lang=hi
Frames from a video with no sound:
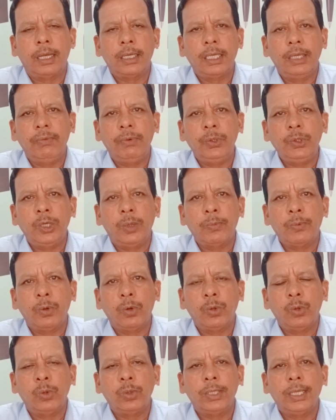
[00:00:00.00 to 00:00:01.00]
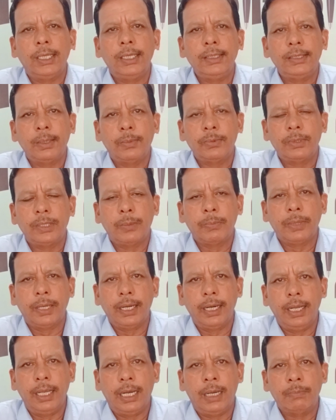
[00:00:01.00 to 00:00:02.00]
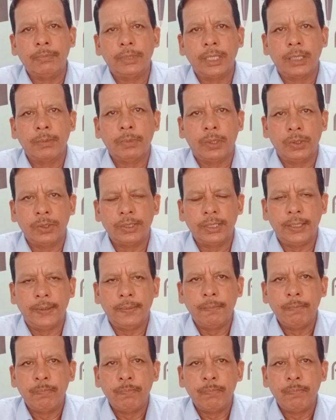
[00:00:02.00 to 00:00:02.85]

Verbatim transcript: ताकि वीडियो अपलोड होते ही सबसे पहले आप तक पहुँचे